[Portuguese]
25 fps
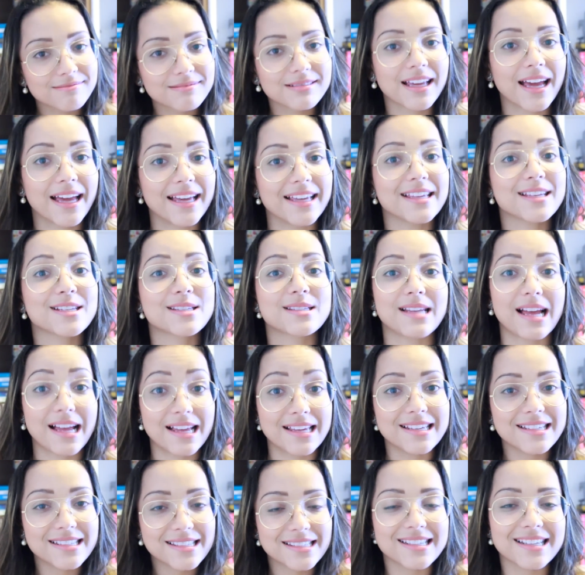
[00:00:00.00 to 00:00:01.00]
que aí,
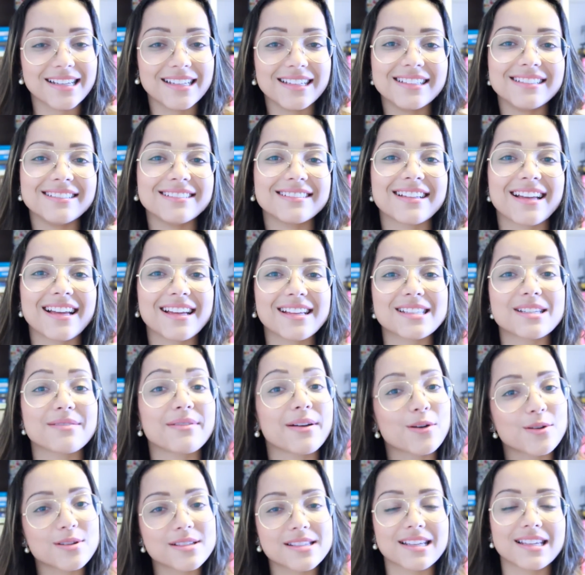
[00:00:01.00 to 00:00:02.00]
aí sim, né, você
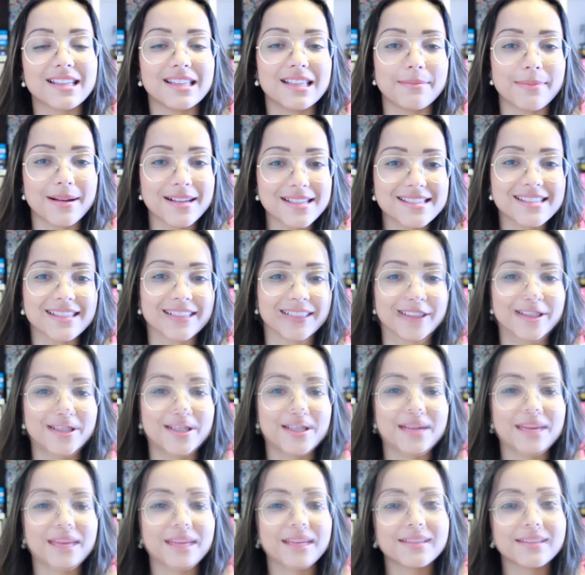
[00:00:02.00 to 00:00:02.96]
vai conseguir ler bastante.